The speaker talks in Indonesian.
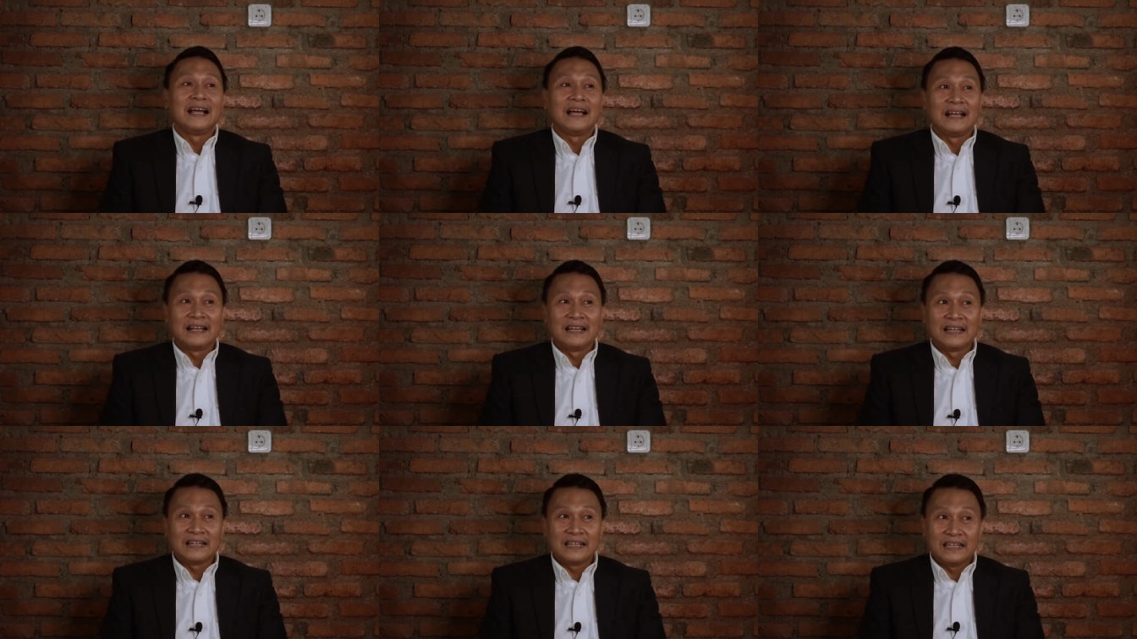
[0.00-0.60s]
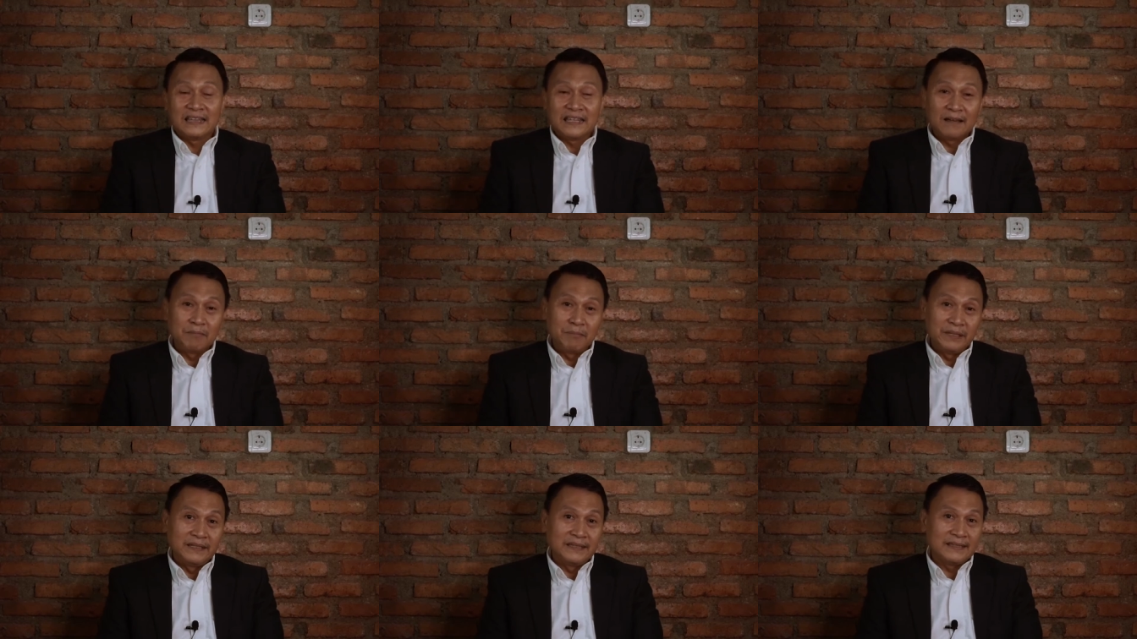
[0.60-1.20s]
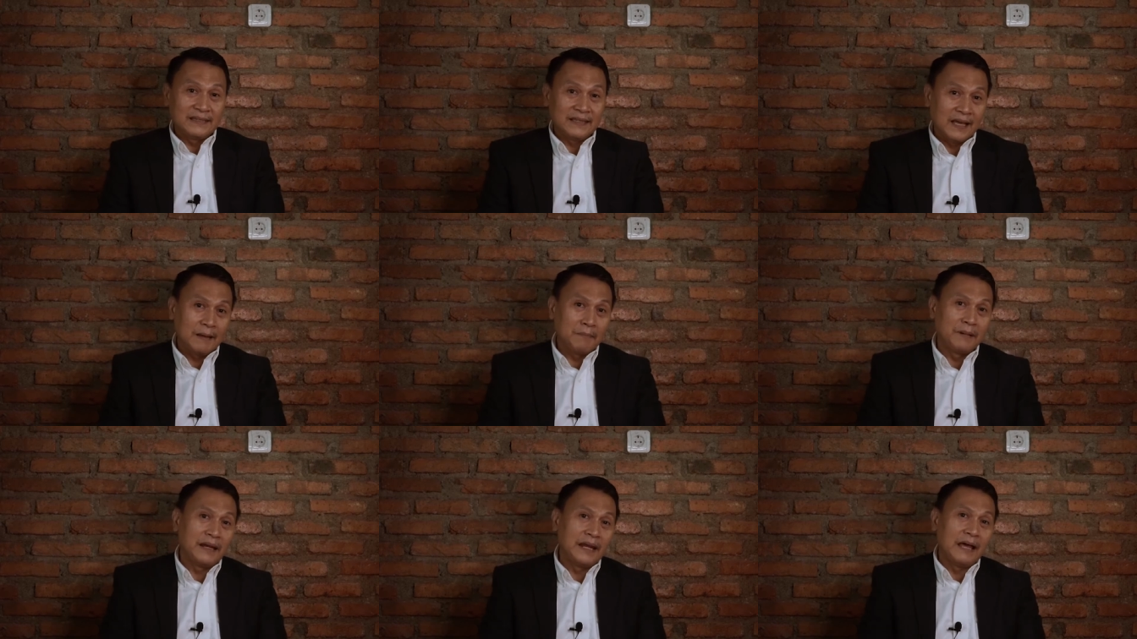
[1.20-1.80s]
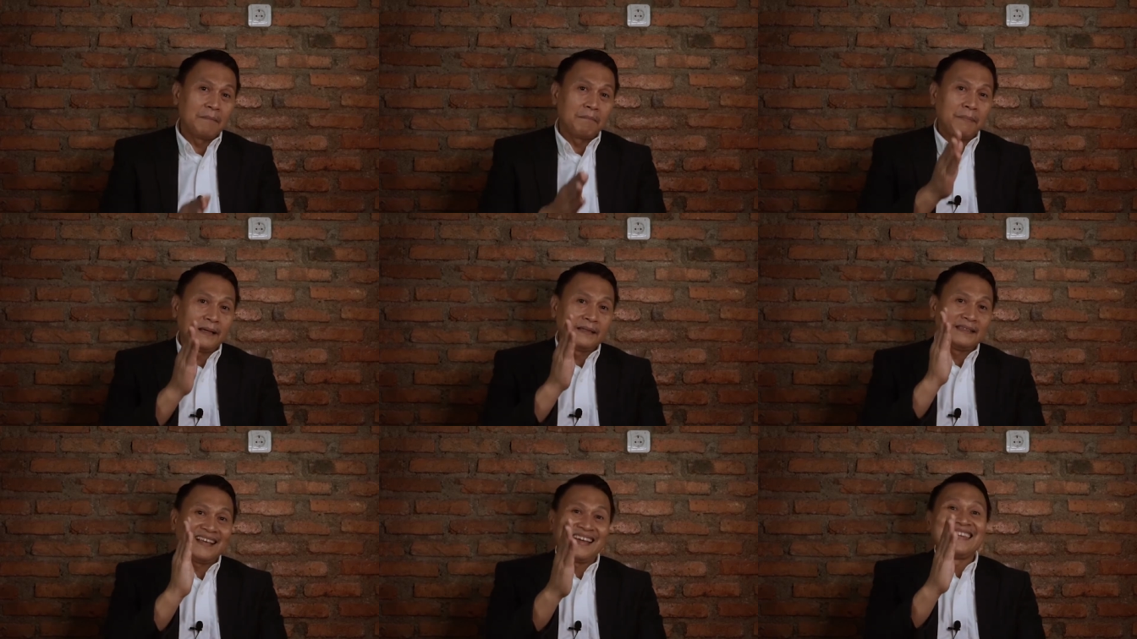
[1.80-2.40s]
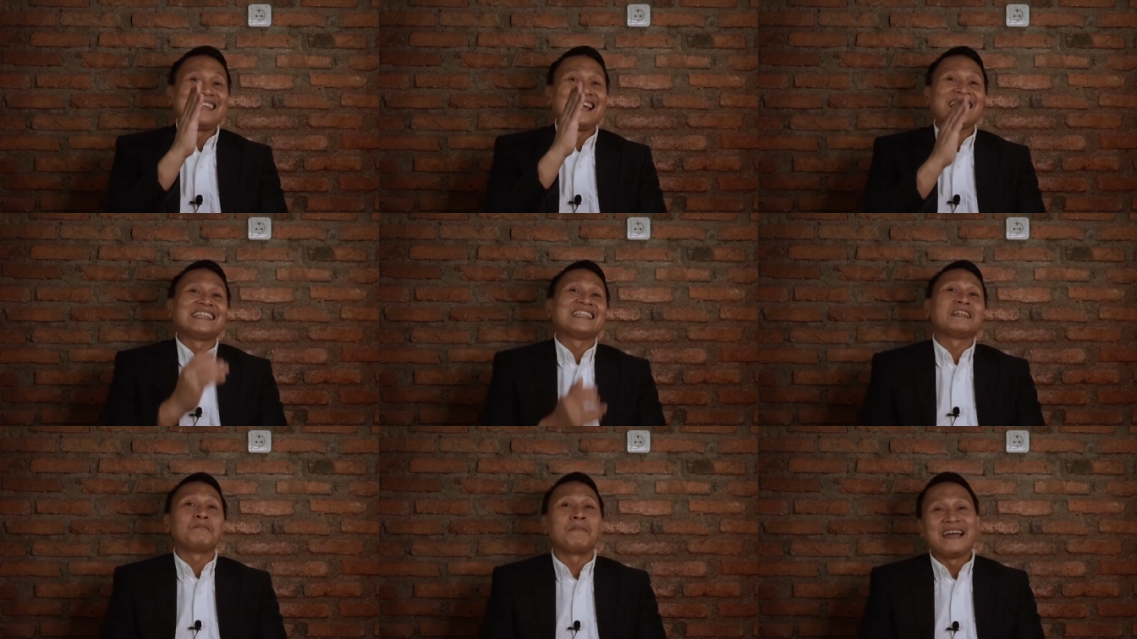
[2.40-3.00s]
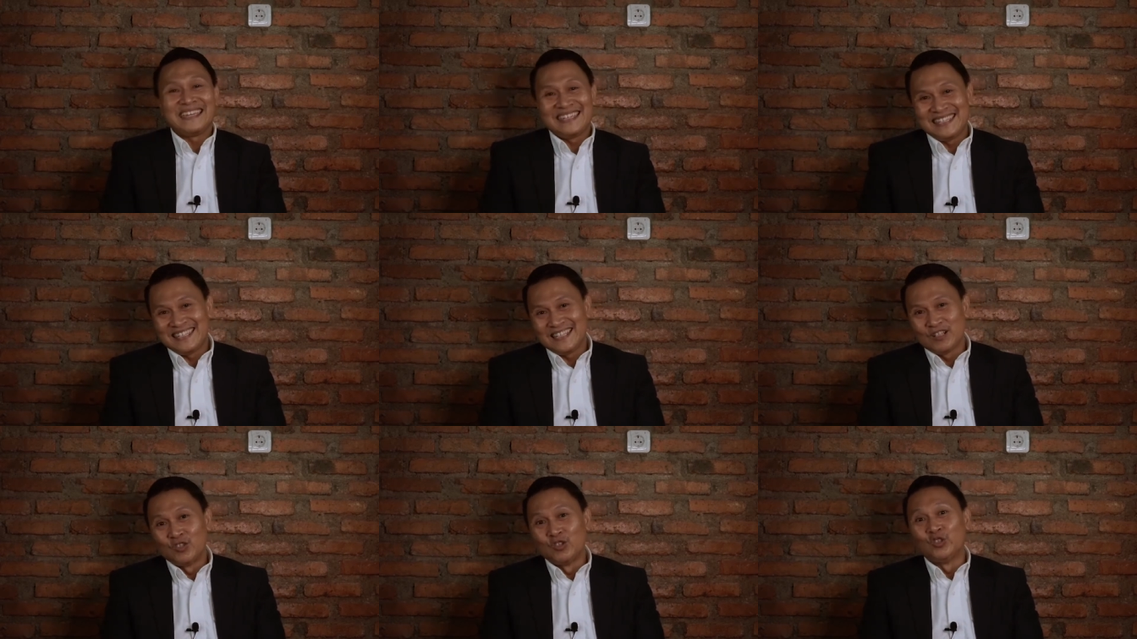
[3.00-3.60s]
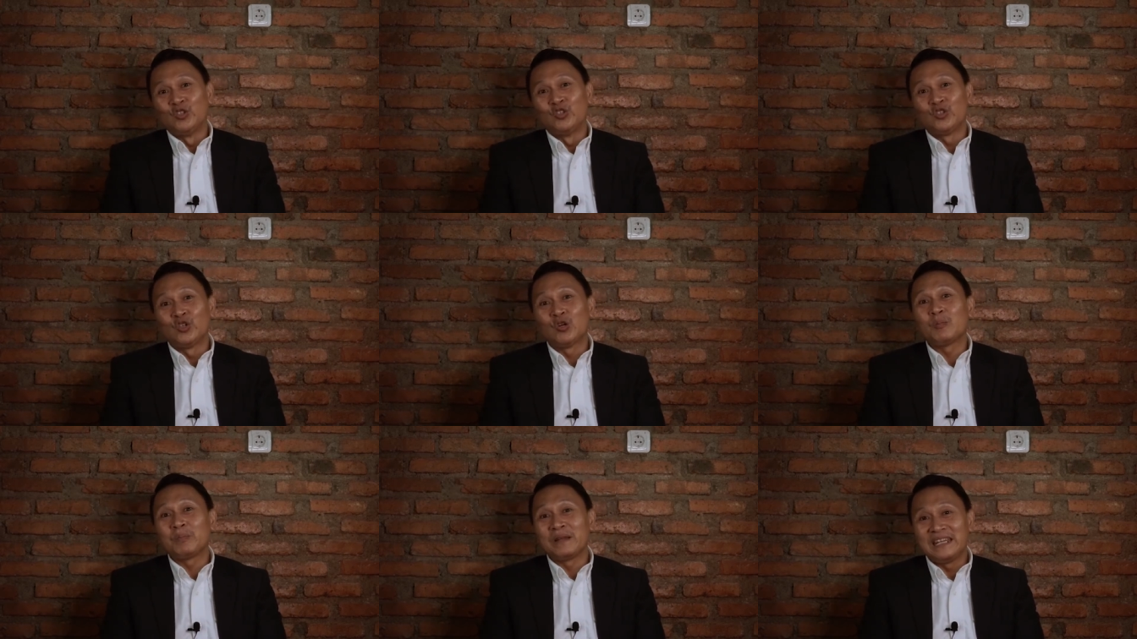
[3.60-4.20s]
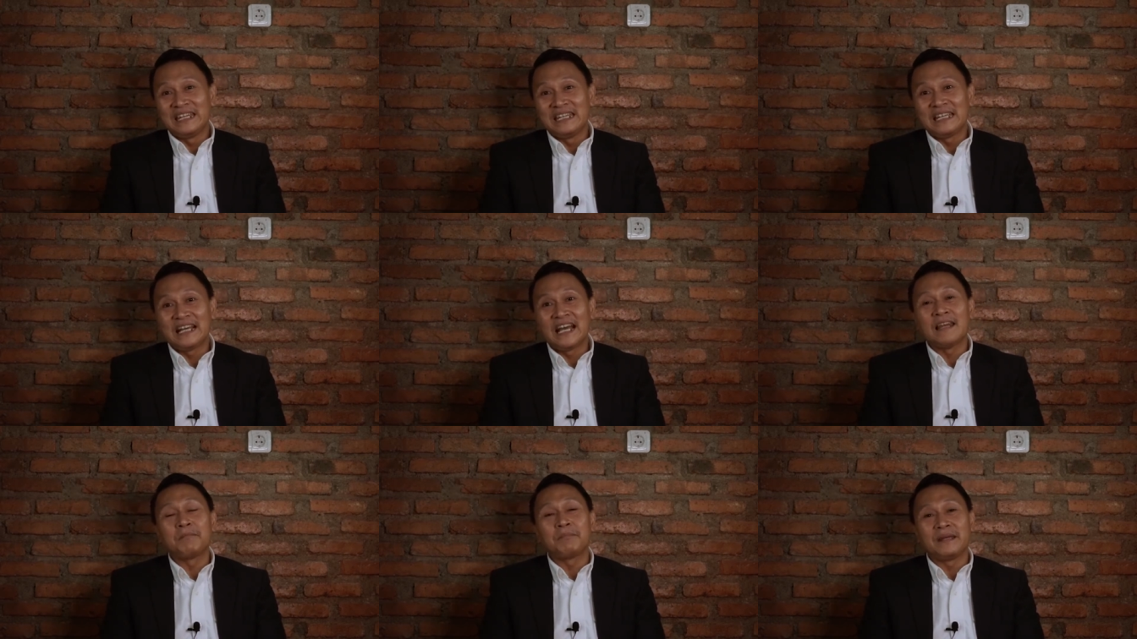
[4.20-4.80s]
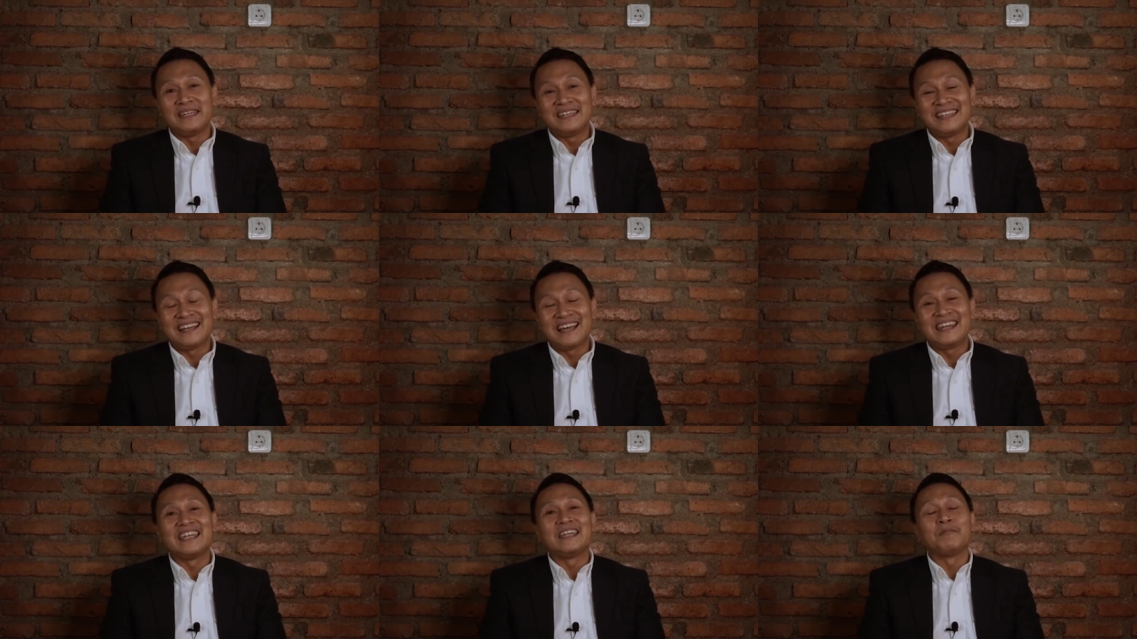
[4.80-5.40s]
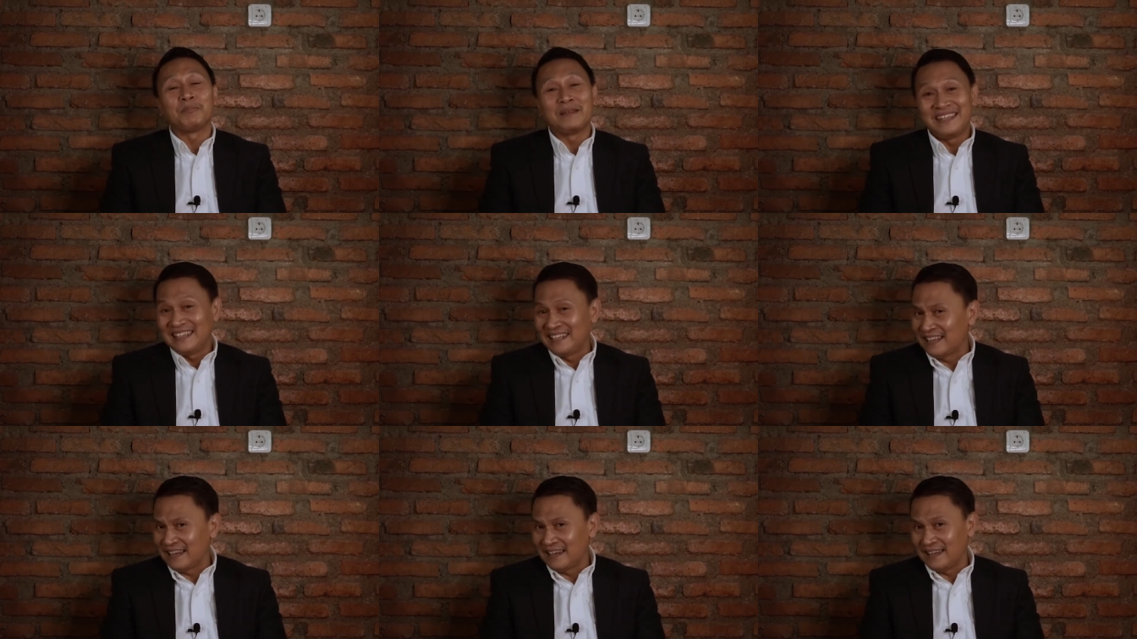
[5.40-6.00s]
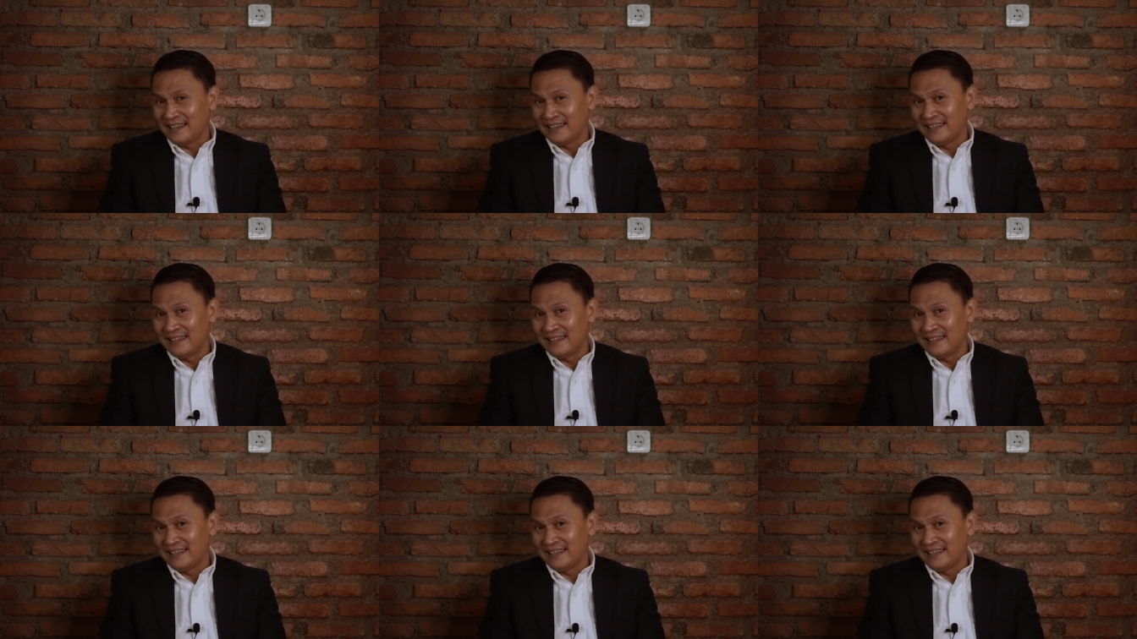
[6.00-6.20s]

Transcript: agar kita bisa mendapatkan yang terbaik untuk pendidikan, pendidikan, dan pendidikan.